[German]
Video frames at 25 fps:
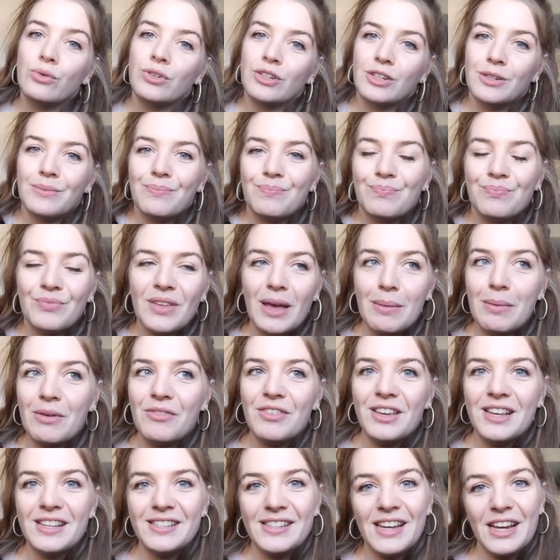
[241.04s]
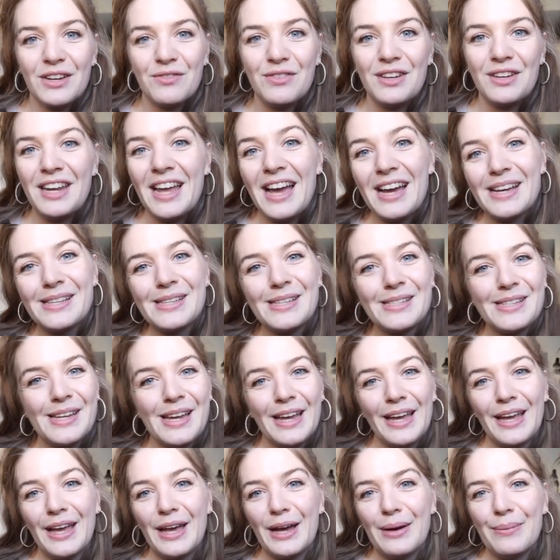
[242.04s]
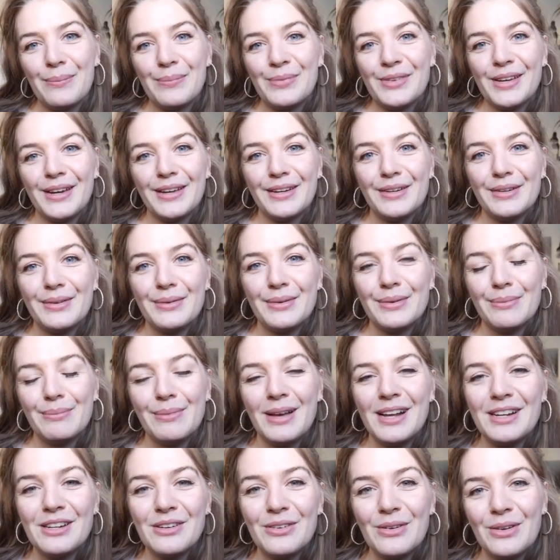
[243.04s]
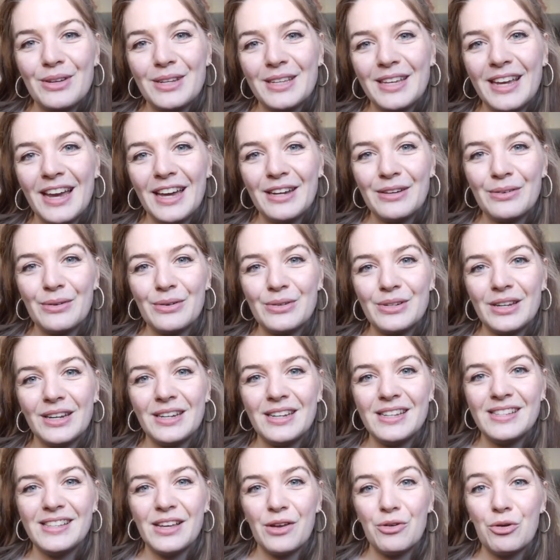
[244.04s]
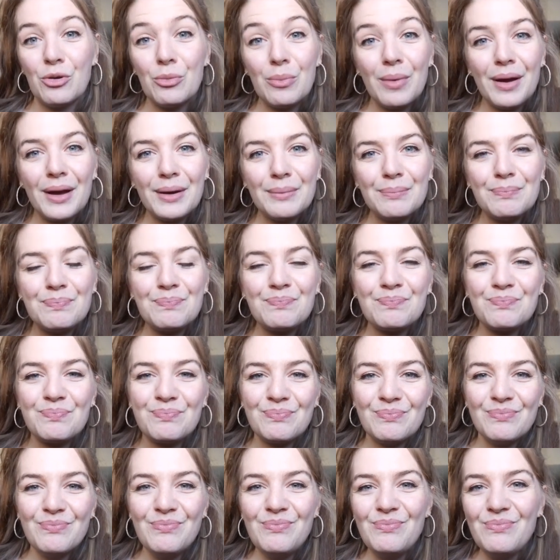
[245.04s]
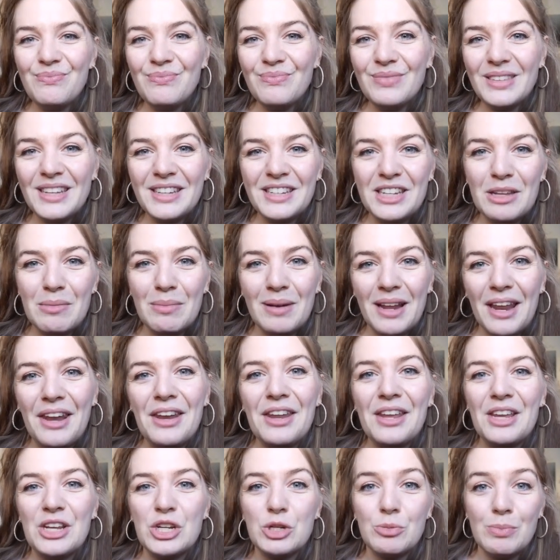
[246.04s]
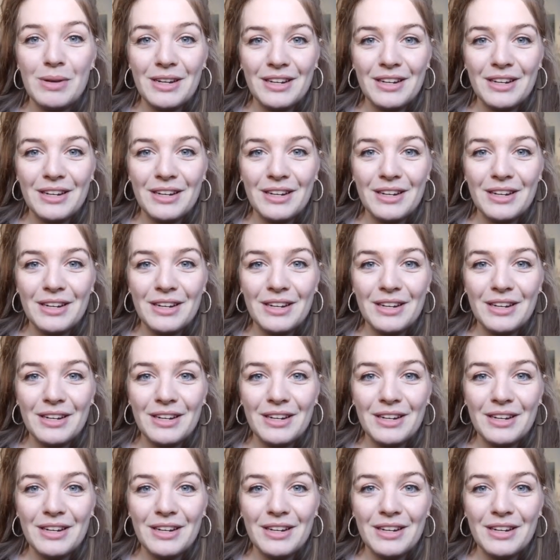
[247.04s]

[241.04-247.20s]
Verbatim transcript: mit dir mein iPhone an meine Bluetooth-Box anschließen, Radiohead